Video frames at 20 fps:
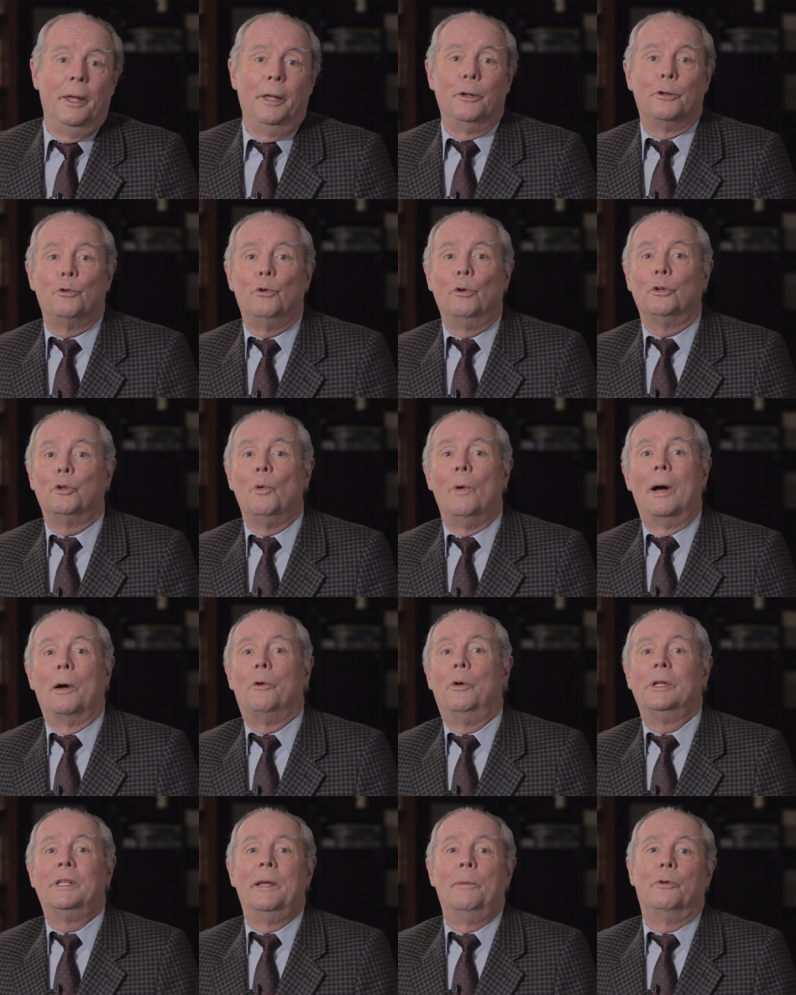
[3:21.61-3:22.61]
escuta uma
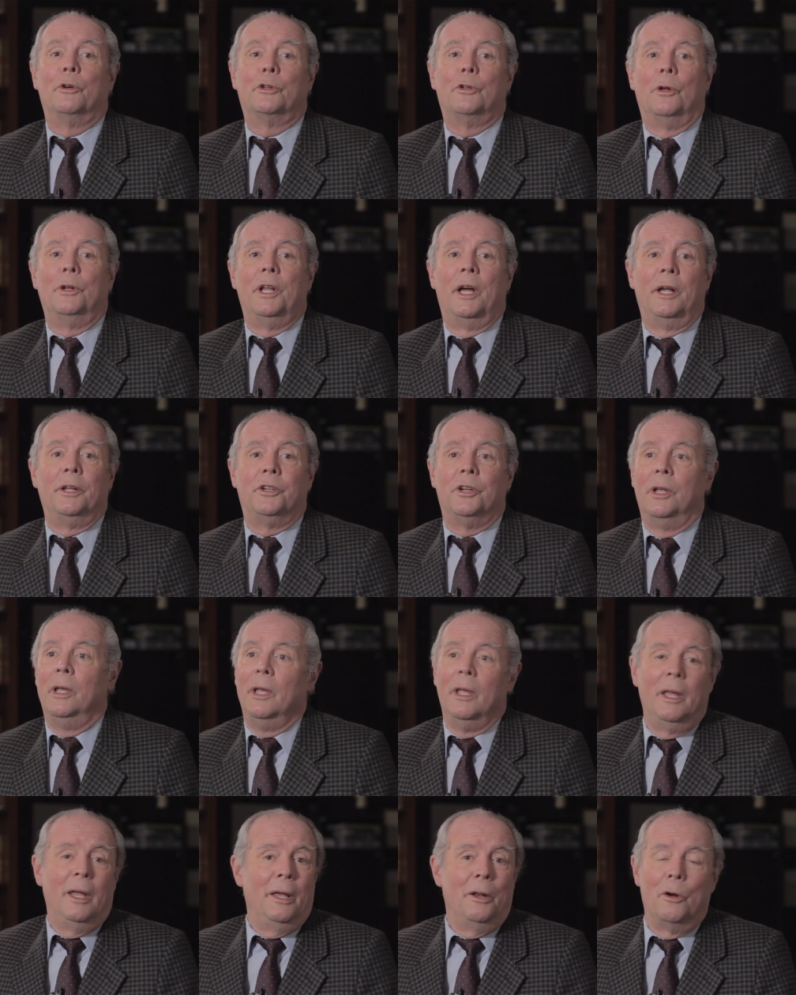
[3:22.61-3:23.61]
coisa emocionante
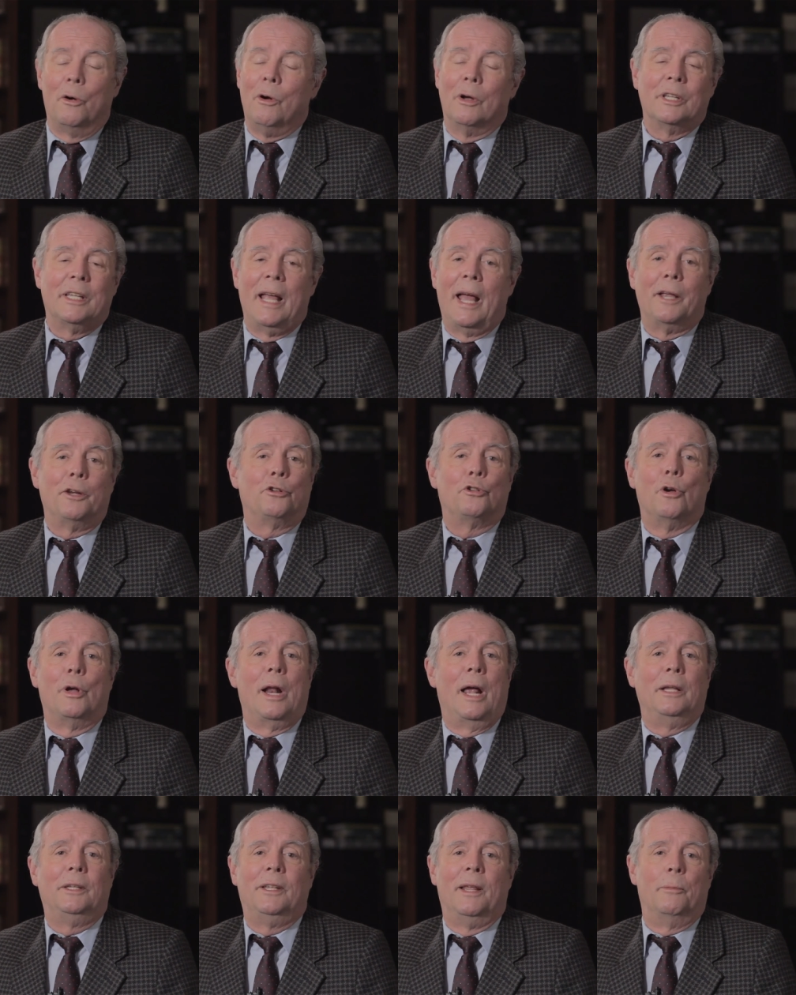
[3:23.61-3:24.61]
e não consegue
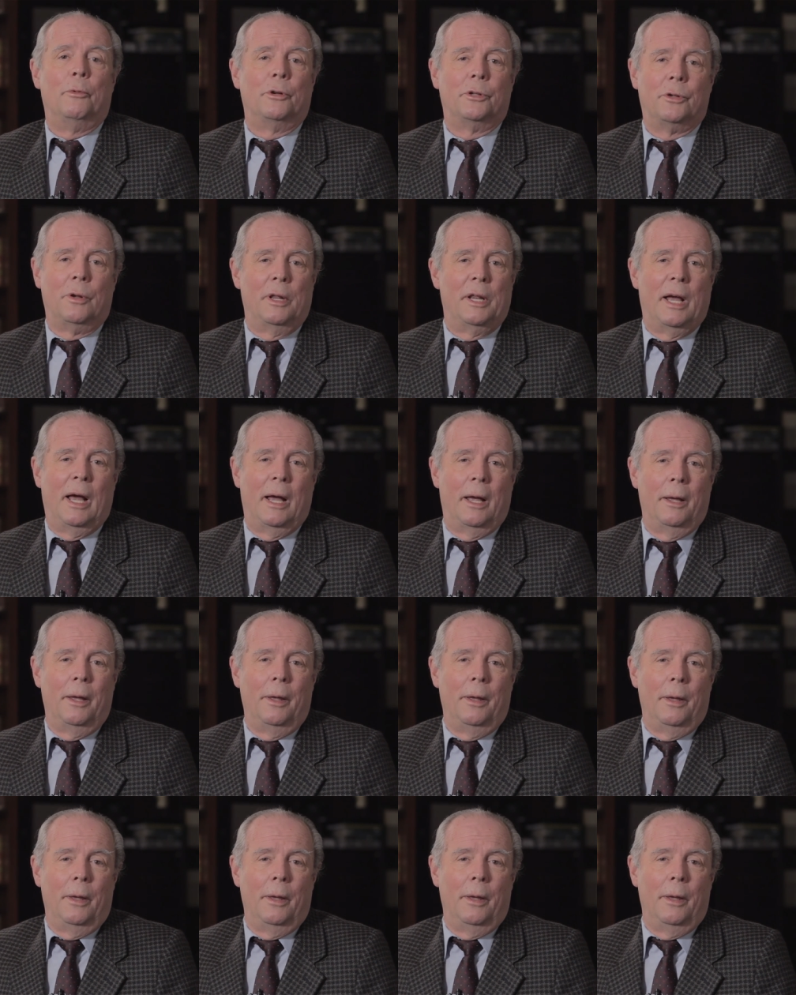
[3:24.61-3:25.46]
chorar e se emocionar.